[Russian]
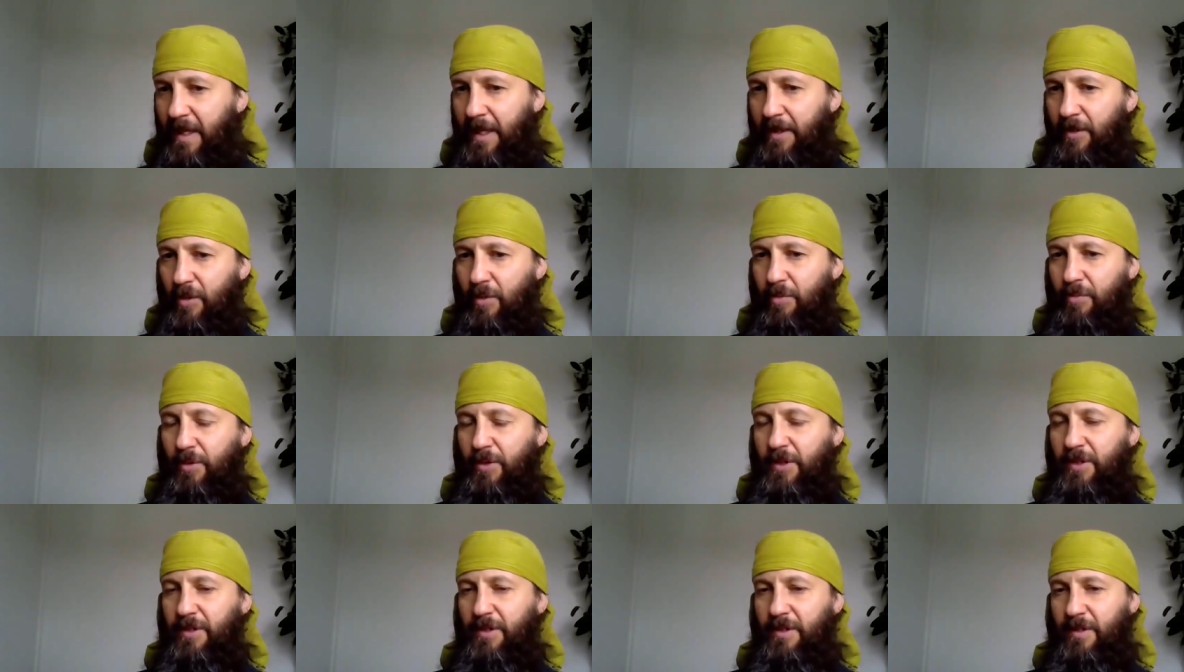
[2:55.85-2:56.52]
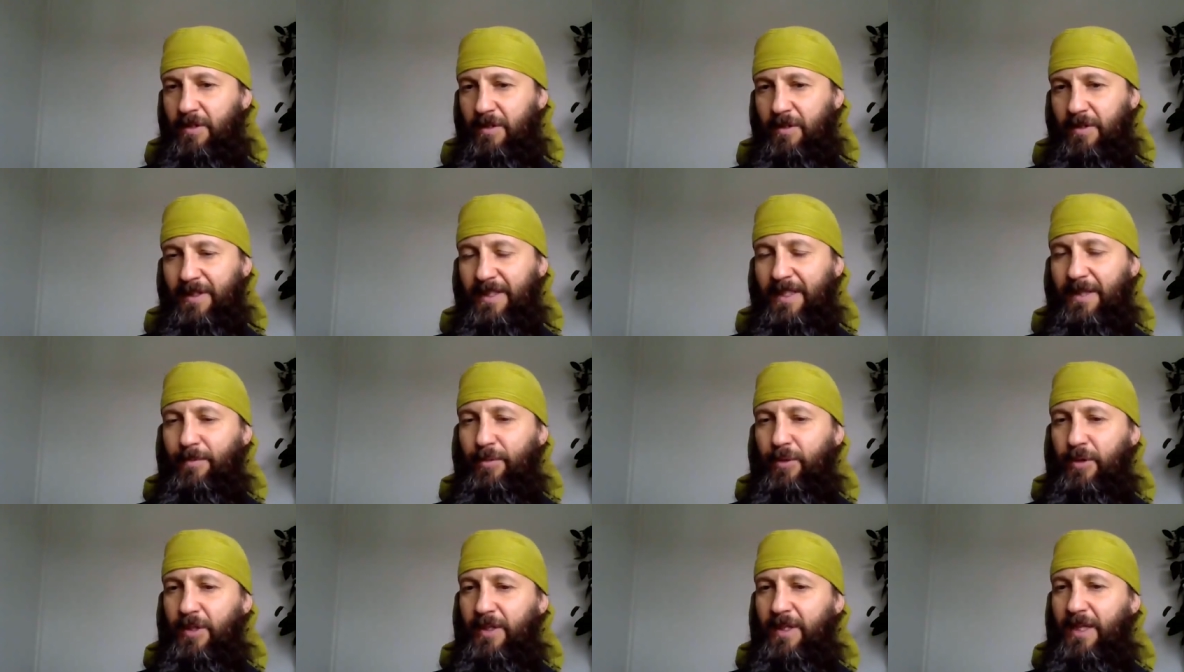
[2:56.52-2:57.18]
который будет, э, не
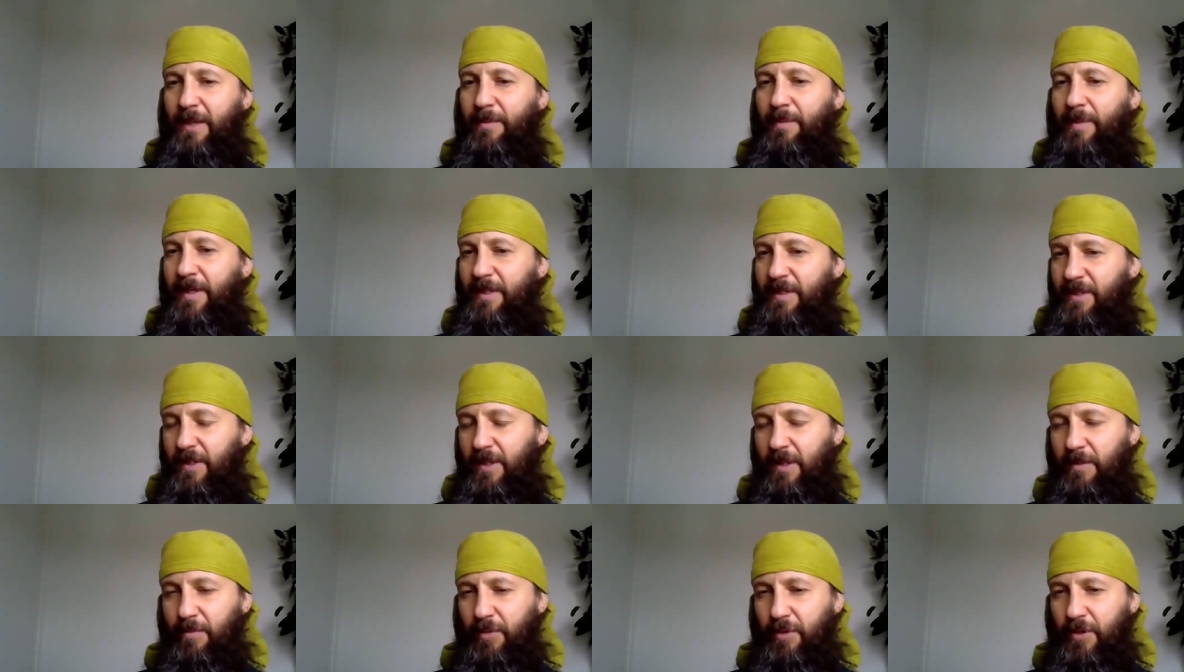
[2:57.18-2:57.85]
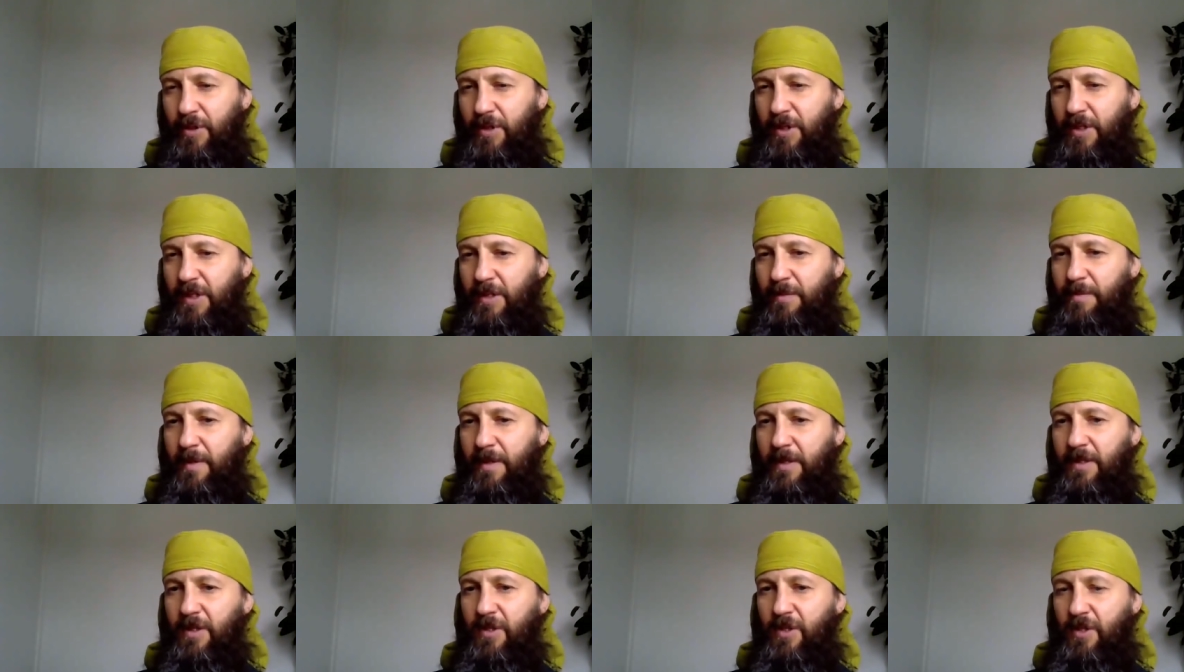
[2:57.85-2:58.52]
будет ломаться и будет есть
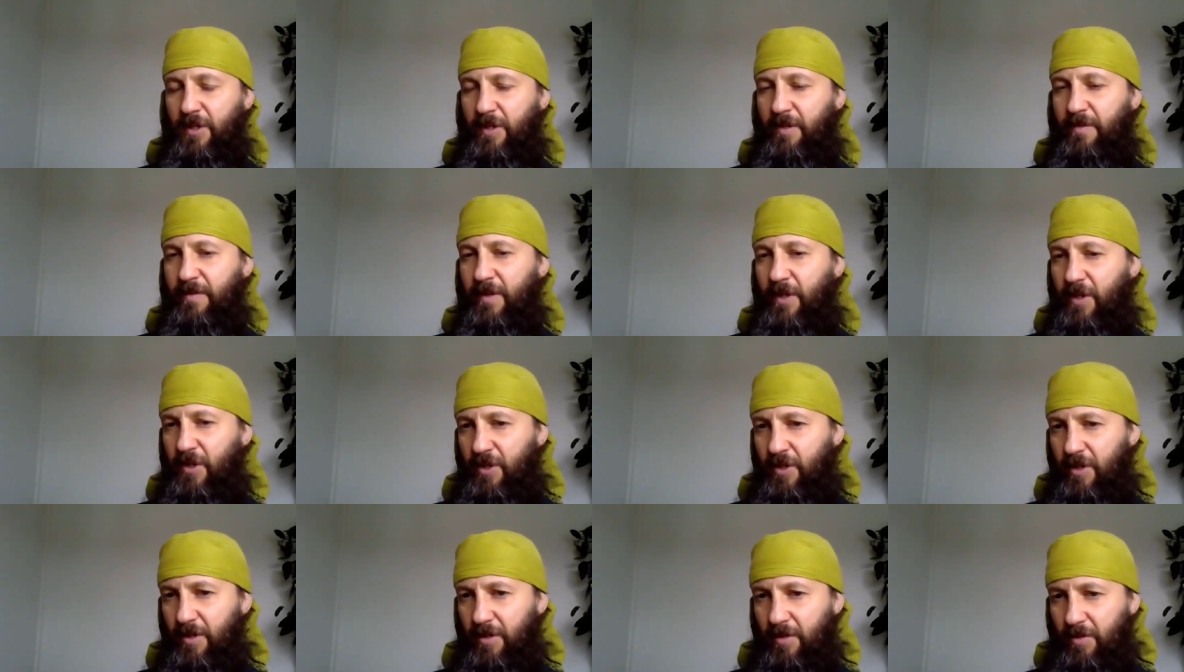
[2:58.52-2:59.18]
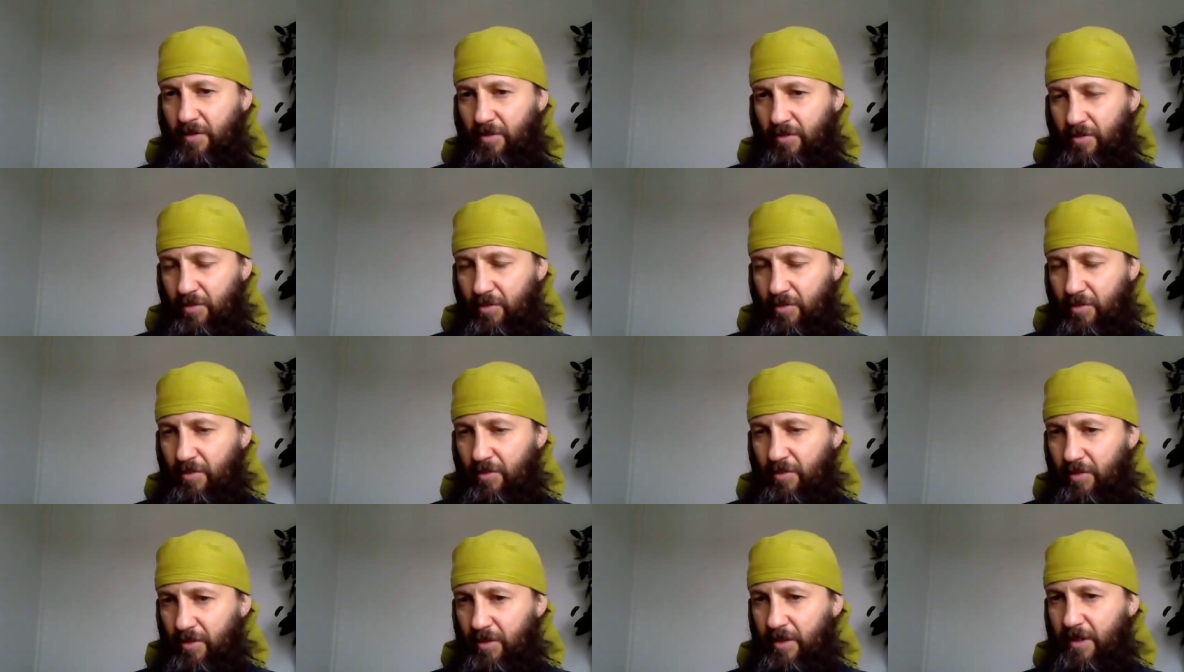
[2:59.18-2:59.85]
практически вечно, ну,
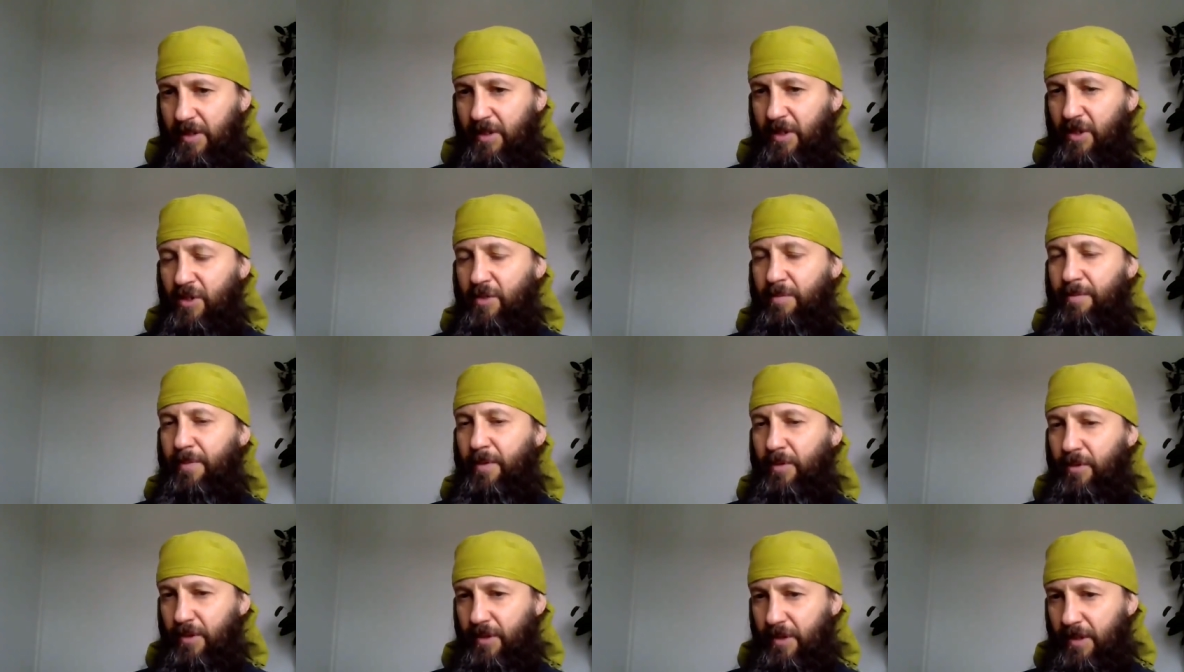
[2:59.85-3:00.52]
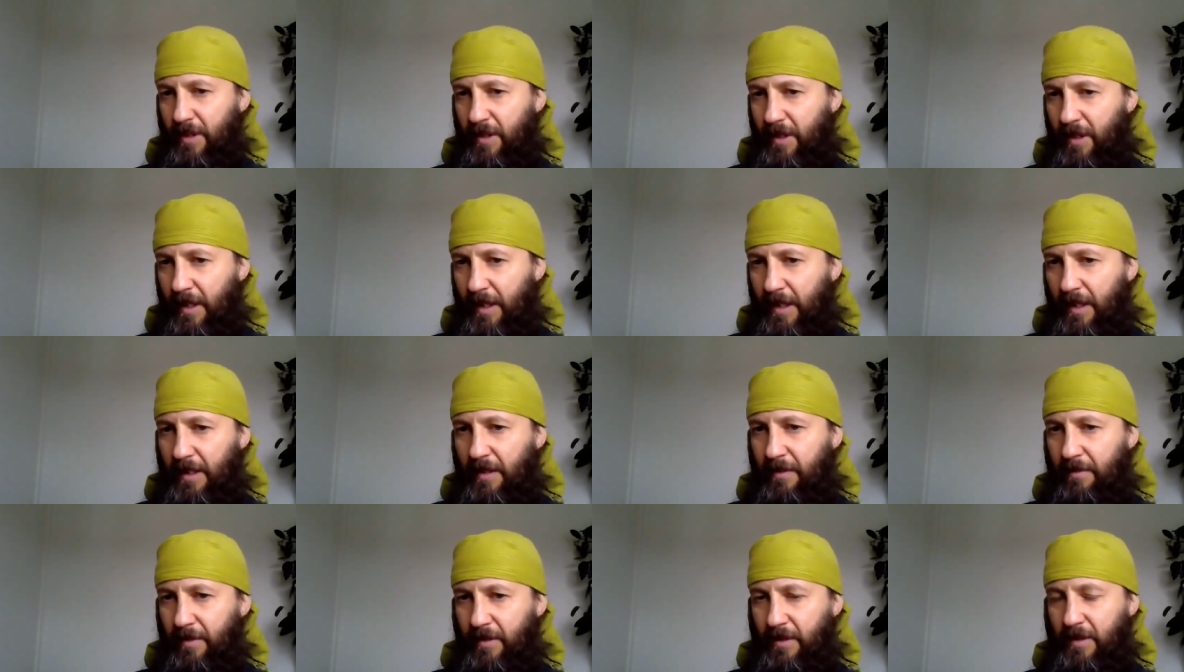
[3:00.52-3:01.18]
достаточно просто.
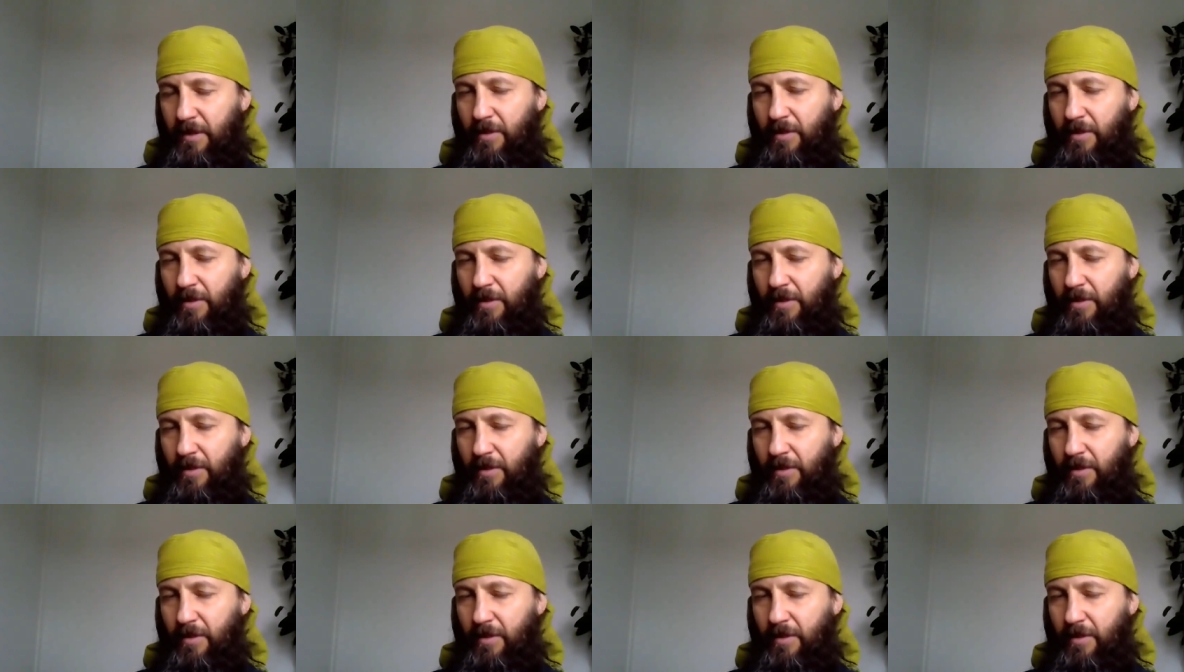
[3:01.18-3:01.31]
Просто